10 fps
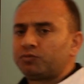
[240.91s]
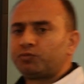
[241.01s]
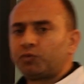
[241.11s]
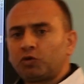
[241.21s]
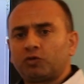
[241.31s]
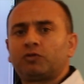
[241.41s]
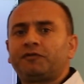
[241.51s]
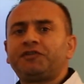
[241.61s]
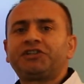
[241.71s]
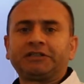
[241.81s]
bu
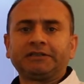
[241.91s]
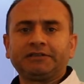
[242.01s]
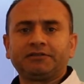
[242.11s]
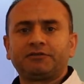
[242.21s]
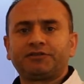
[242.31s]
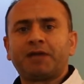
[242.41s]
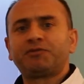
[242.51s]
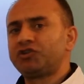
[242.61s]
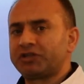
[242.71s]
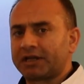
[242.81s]
fikrin
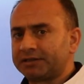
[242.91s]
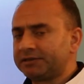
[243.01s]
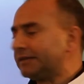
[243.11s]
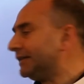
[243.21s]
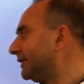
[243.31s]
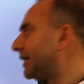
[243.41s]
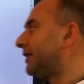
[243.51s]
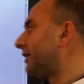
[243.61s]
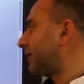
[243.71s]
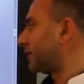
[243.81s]
temsilcilerin
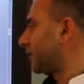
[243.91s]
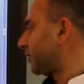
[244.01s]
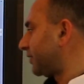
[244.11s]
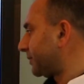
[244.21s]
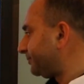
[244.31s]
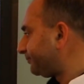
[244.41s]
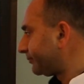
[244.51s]
liderleri arkadaşlar.